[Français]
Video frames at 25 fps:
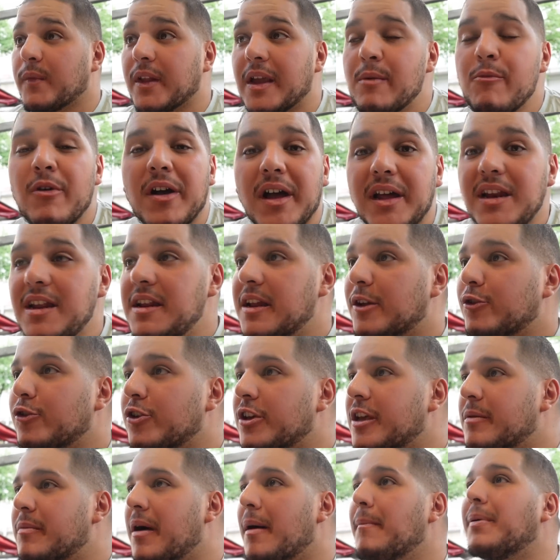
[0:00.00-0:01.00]
Et moi, Khalil, il y a un
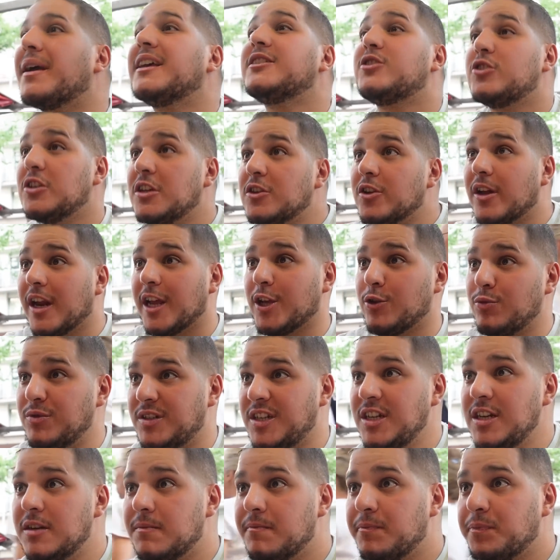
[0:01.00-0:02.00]
truc qui m'a impressionné dans la
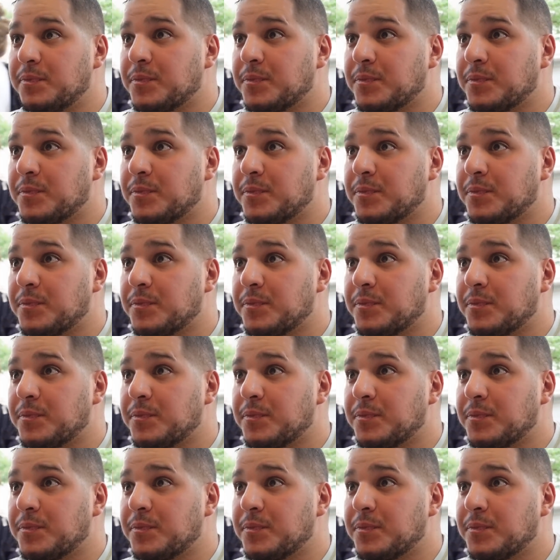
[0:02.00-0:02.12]
cuisine,